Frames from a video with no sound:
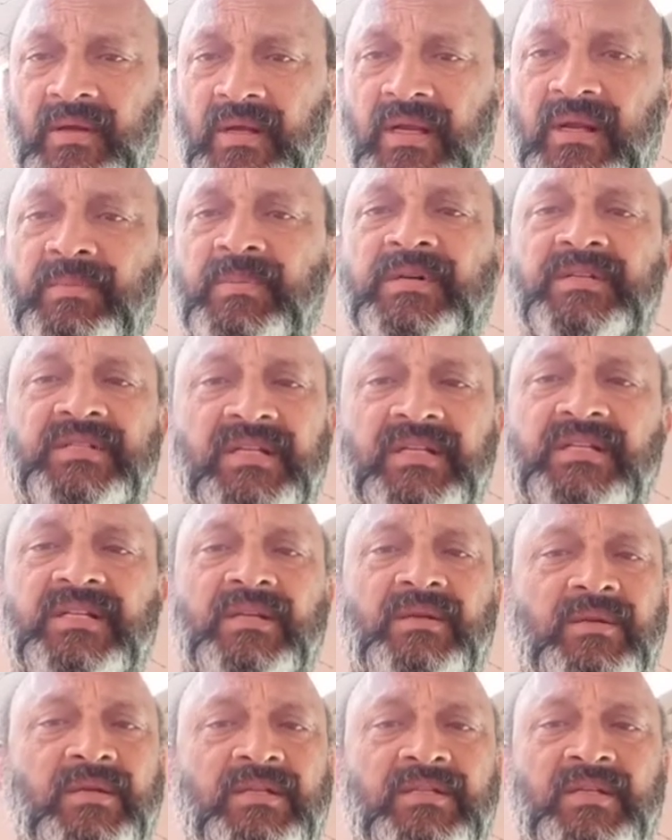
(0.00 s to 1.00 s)
ఎలిమెంట్స్ ఈ
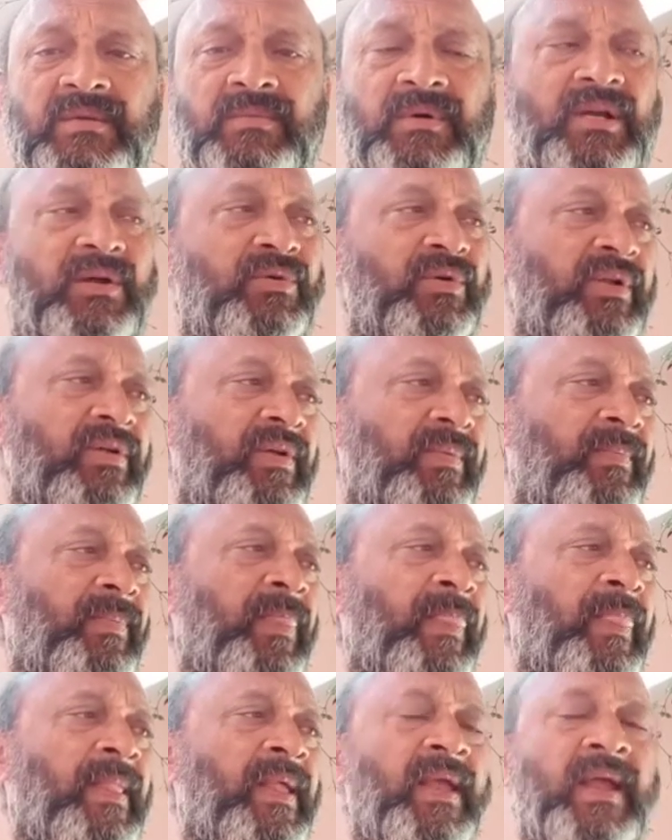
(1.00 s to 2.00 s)
సినిమాలో ఉన్నాయి
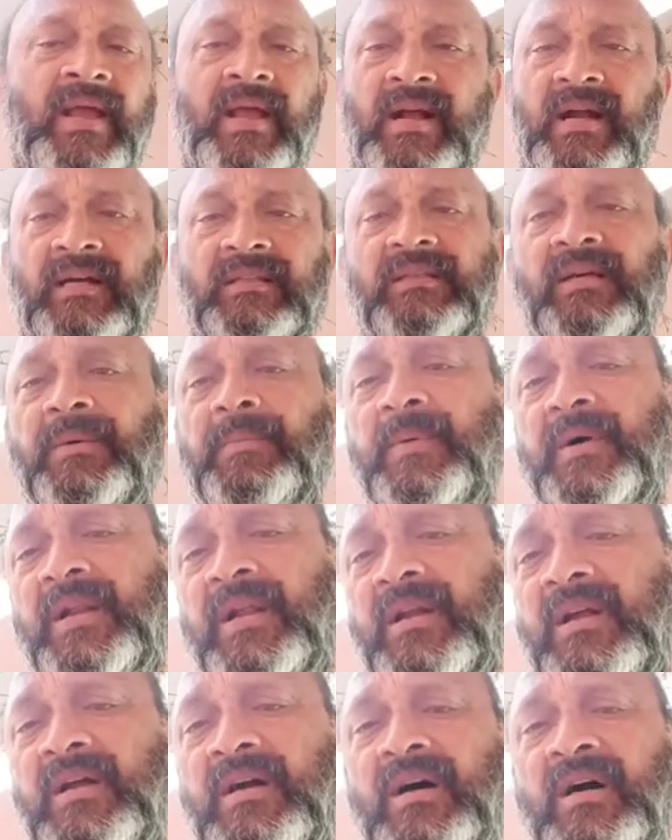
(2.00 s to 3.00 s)

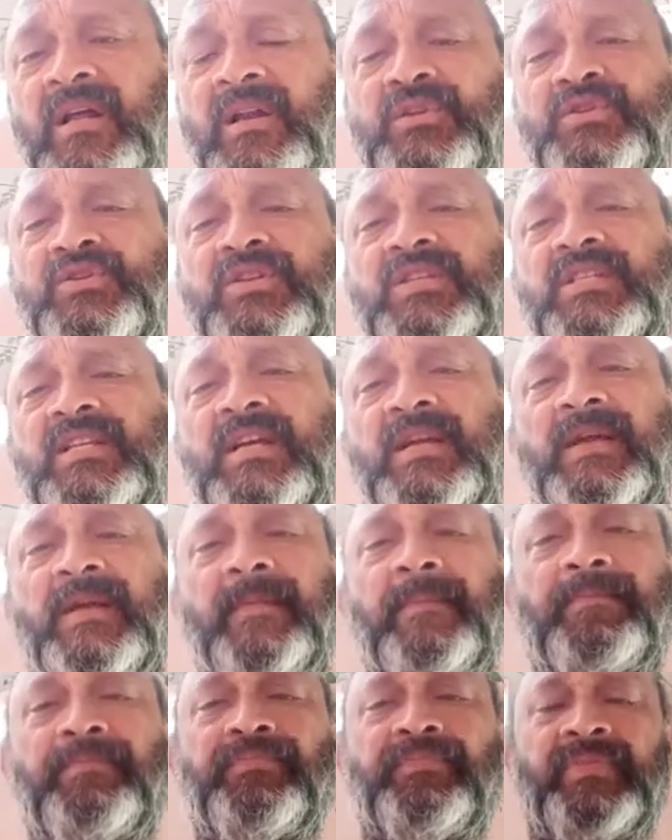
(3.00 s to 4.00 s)
కథాపరంగా ఆలోచిస్తే
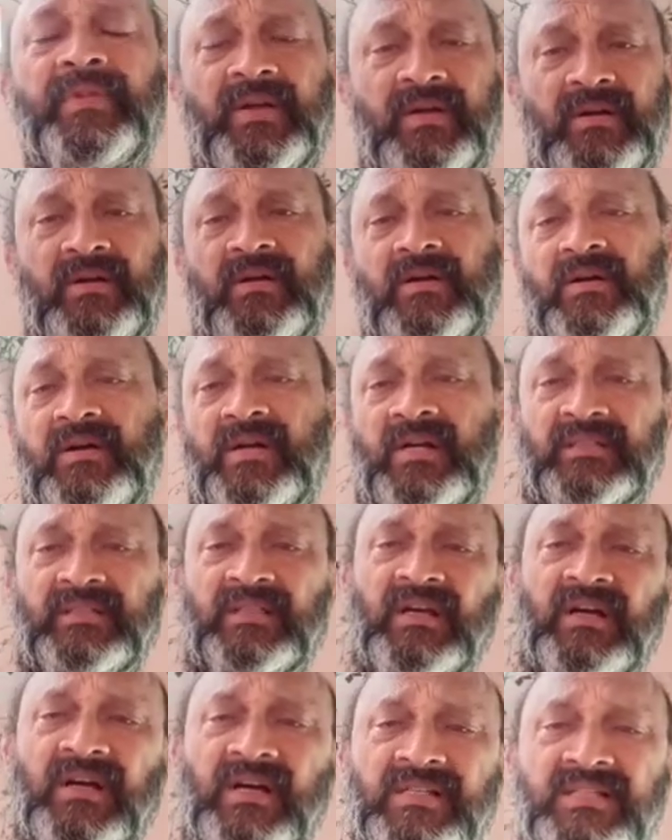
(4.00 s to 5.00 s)
కథ
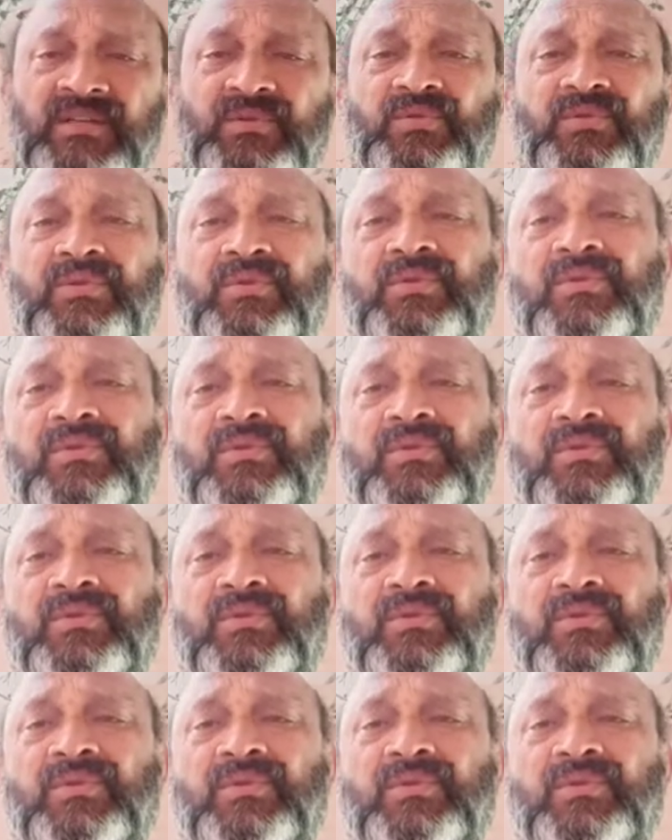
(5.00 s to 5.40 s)
అసలు